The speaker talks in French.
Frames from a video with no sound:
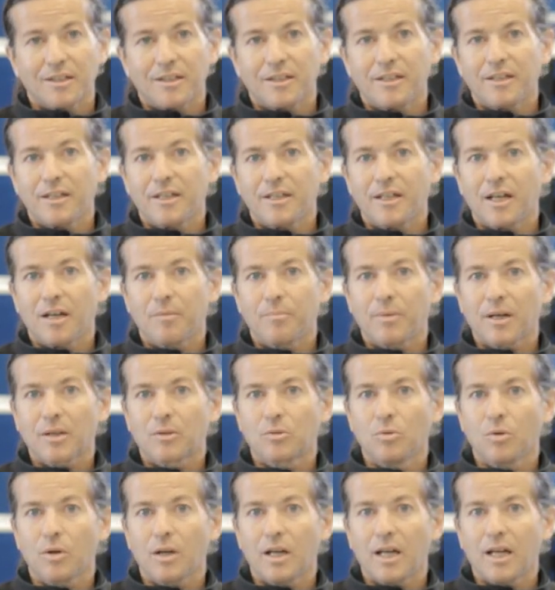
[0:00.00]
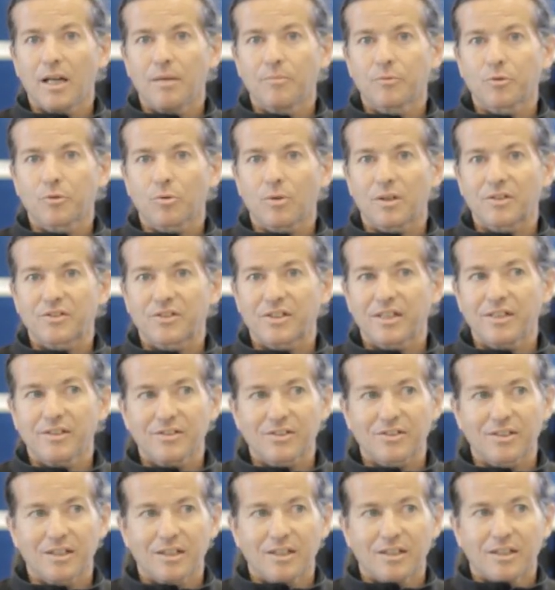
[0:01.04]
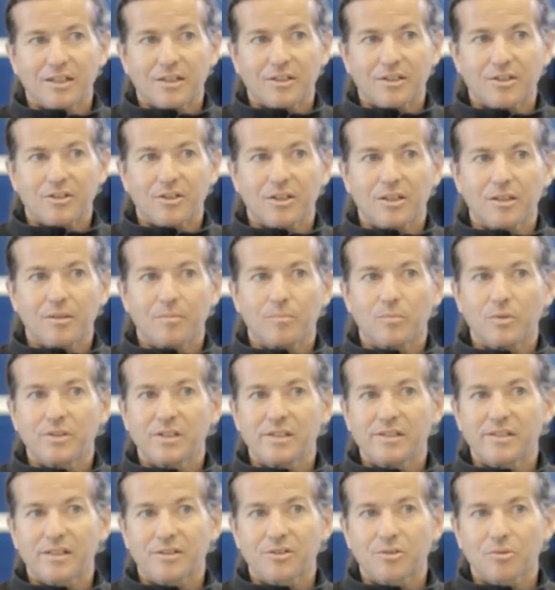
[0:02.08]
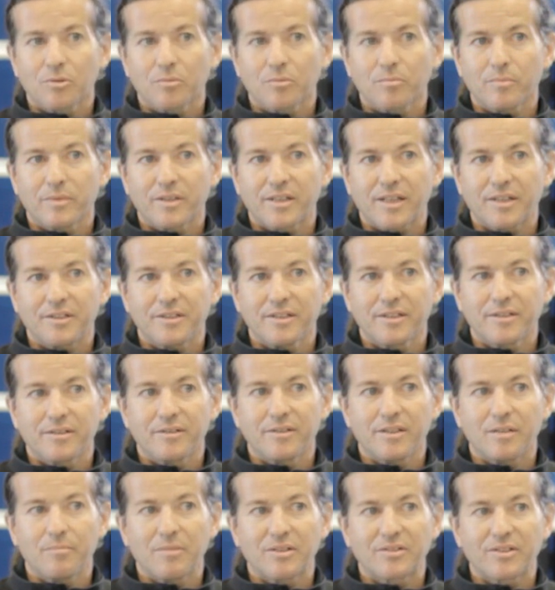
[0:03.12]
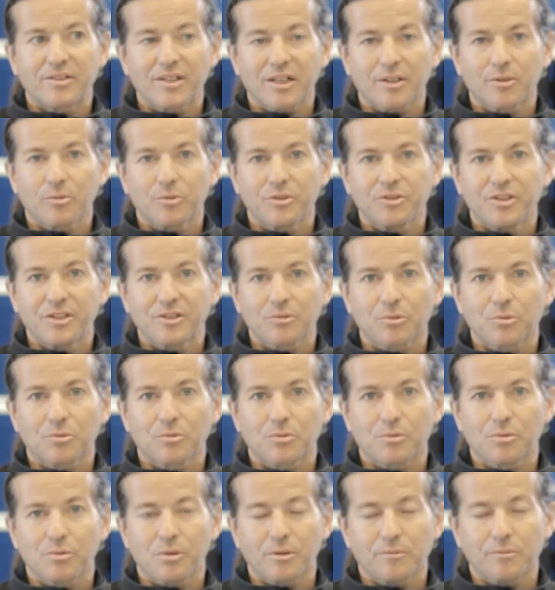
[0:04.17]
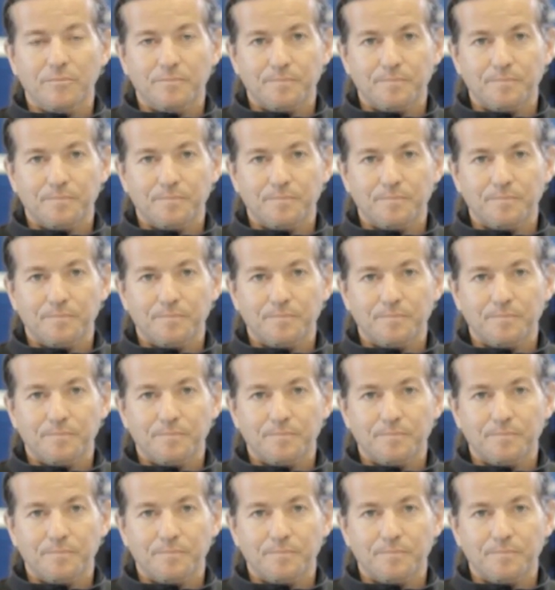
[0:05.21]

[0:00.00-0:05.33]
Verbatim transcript: et un parcours M3S qui est modélisation mécanique des matériaux et des structures.